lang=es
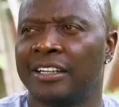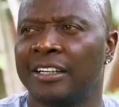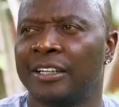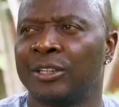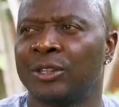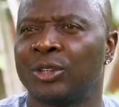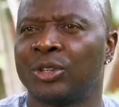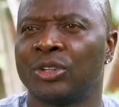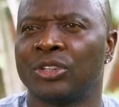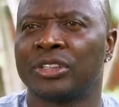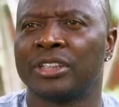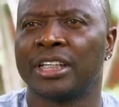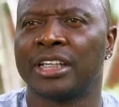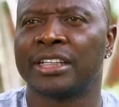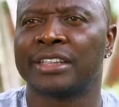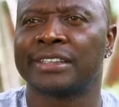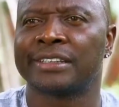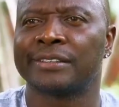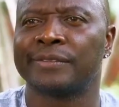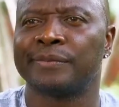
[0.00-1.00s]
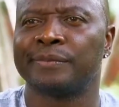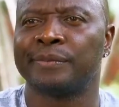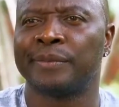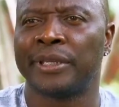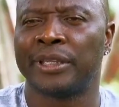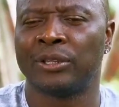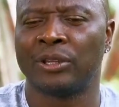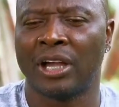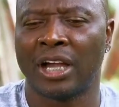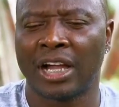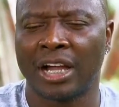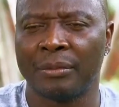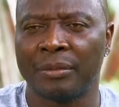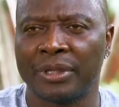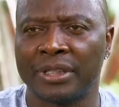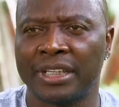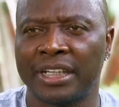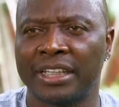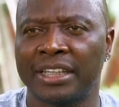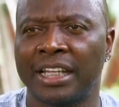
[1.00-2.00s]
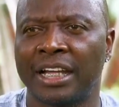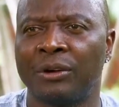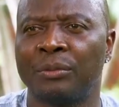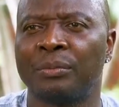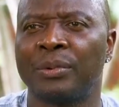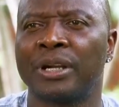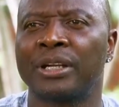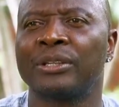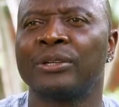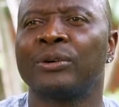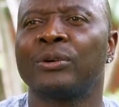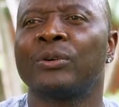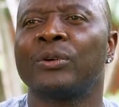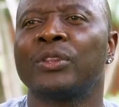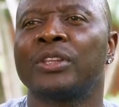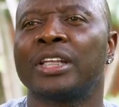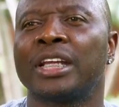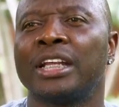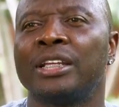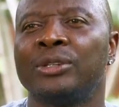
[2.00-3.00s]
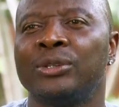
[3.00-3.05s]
Entonces me dio la camiseta a un partido contra